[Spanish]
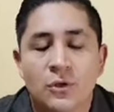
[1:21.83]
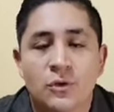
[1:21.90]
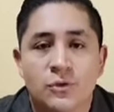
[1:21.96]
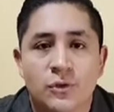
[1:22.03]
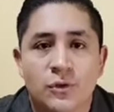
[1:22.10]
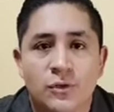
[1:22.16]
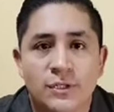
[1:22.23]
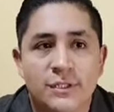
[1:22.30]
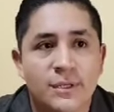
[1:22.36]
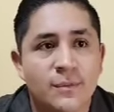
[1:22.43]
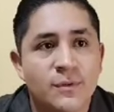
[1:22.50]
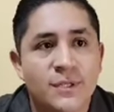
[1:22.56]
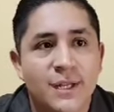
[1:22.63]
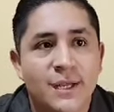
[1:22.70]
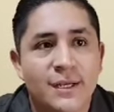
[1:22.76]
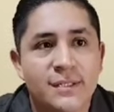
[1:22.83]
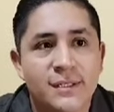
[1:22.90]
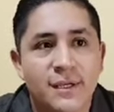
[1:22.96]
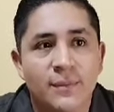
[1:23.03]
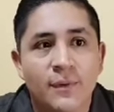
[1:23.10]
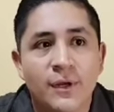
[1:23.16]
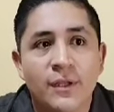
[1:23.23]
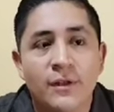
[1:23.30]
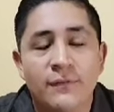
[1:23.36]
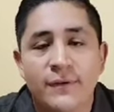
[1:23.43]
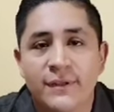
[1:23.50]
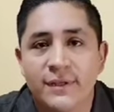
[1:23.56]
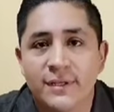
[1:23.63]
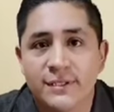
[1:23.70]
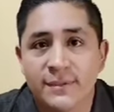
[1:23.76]
Nosotros estamos en la García Moreno, al
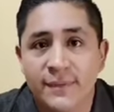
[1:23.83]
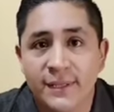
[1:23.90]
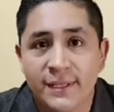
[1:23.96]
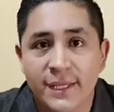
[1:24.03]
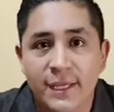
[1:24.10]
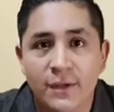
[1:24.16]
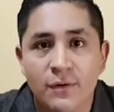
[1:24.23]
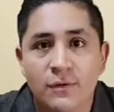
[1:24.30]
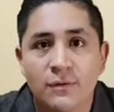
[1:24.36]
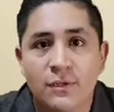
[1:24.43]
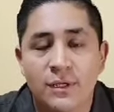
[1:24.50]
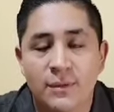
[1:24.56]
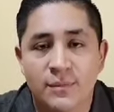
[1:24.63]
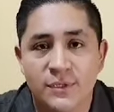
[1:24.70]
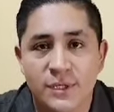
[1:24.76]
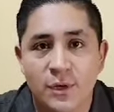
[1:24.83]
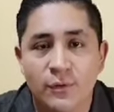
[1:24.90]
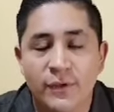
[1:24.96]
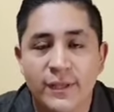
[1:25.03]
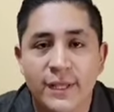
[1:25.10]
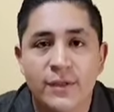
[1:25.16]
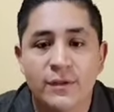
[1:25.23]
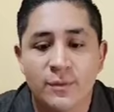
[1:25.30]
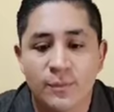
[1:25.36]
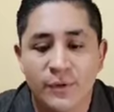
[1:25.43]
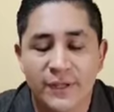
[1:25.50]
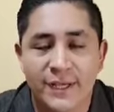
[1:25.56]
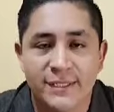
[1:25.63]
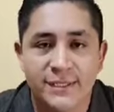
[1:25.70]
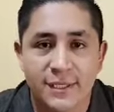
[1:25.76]
frente del cementerio. Tenemos ahí la unidad donde
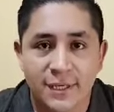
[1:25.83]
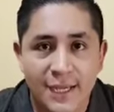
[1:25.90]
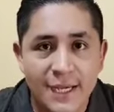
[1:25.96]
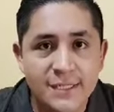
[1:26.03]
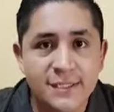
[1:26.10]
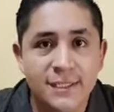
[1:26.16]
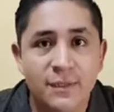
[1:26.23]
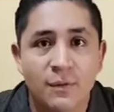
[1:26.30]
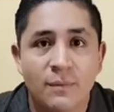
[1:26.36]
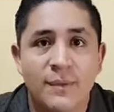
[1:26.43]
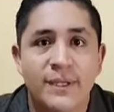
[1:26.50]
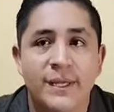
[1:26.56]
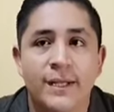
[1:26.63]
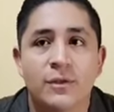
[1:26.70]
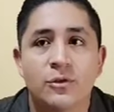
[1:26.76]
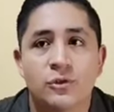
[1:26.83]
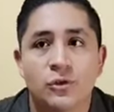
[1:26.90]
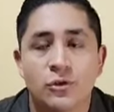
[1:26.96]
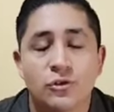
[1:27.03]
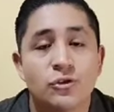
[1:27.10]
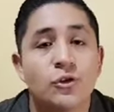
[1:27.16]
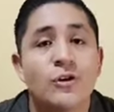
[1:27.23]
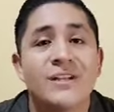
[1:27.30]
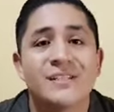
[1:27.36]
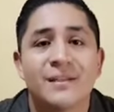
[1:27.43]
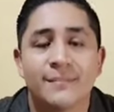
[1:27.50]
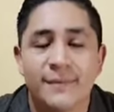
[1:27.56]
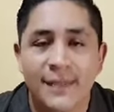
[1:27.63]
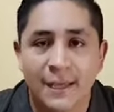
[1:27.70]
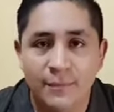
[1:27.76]
pueden acercarse. De igual manera, nosotros no
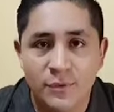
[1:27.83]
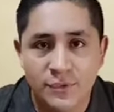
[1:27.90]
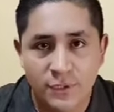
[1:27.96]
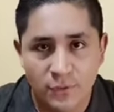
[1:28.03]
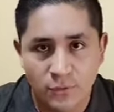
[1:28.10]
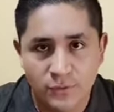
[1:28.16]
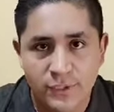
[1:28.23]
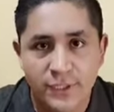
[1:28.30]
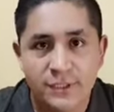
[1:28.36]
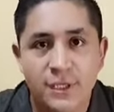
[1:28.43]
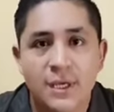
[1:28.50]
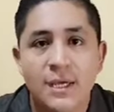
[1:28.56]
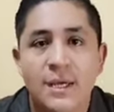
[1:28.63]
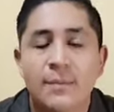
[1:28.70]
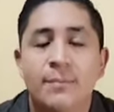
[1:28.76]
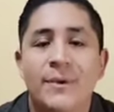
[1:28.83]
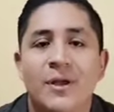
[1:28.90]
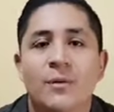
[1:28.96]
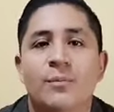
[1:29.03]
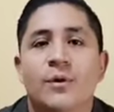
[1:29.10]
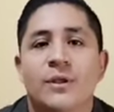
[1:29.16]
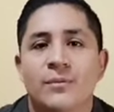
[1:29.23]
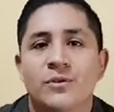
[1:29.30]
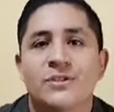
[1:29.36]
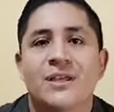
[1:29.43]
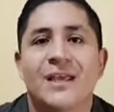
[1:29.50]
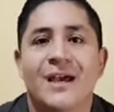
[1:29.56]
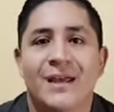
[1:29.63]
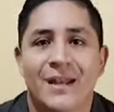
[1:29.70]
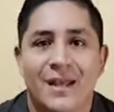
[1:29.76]
receptamos denuncias, pero podemos
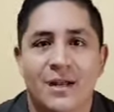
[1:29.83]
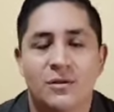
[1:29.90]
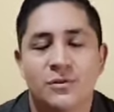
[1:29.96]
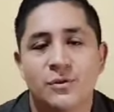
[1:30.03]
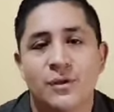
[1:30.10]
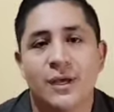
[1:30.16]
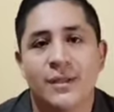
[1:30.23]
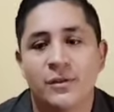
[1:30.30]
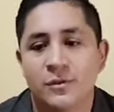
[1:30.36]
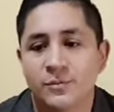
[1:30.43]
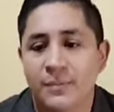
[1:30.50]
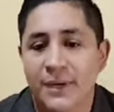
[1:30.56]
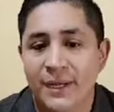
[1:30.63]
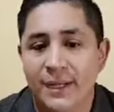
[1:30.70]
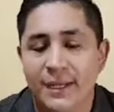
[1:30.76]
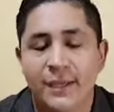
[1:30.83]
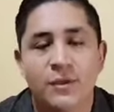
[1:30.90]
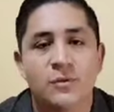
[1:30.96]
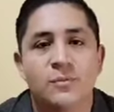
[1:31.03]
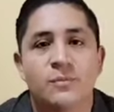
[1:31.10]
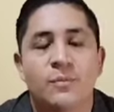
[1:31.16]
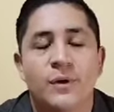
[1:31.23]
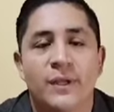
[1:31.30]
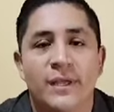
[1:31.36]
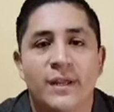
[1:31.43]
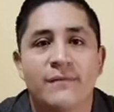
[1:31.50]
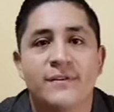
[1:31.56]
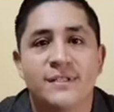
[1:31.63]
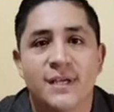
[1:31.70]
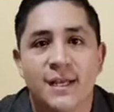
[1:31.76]
guiar a los ciudadanos para que ellos puedan
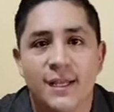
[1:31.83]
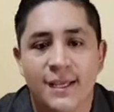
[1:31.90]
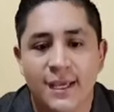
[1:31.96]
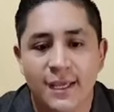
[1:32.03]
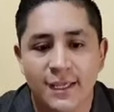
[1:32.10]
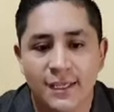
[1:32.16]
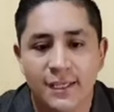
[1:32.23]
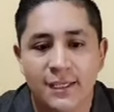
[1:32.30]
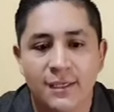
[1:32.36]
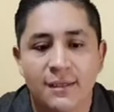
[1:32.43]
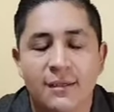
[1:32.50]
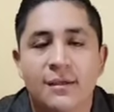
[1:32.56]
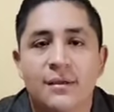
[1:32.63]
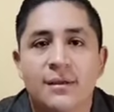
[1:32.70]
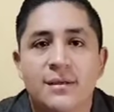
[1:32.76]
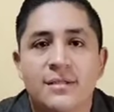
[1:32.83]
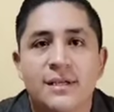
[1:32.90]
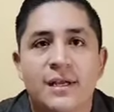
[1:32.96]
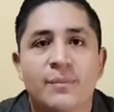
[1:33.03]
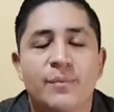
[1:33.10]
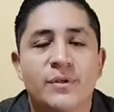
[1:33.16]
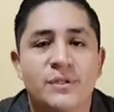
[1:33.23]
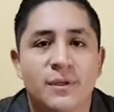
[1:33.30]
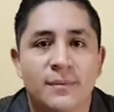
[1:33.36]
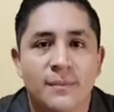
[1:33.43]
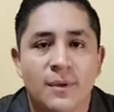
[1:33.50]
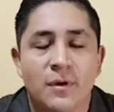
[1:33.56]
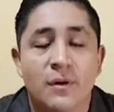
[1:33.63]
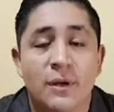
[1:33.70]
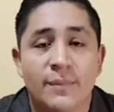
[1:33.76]
ir a fiscalía y seguir
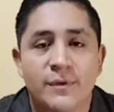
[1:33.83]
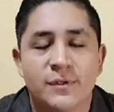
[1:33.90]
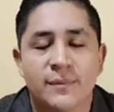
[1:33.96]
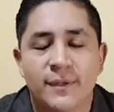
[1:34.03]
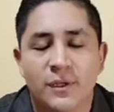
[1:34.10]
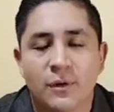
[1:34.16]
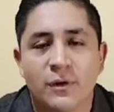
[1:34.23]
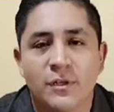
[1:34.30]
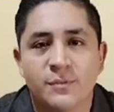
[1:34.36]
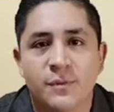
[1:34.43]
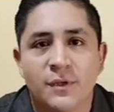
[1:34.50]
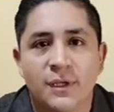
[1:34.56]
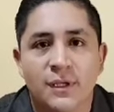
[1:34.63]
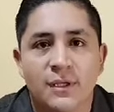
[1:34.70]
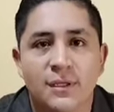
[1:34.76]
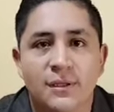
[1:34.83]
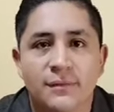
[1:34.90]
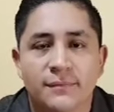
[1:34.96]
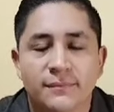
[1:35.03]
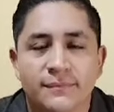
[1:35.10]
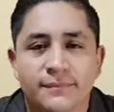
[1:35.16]
con el procedimiento correspondiente.